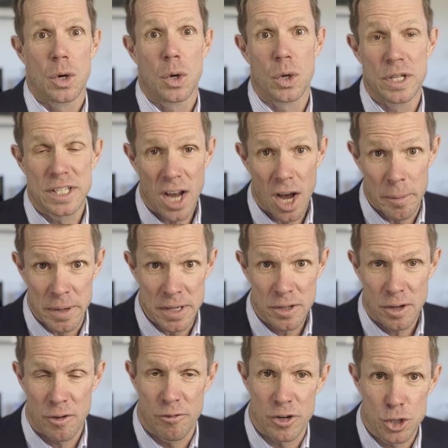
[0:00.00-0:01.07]
Und damit
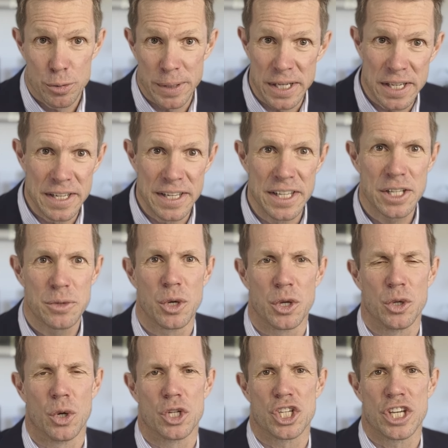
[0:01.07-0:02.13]
verschwinden nicht nur
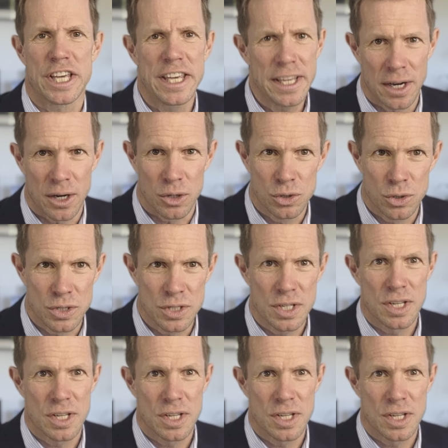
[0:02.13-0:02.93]
deutsche E-Autos,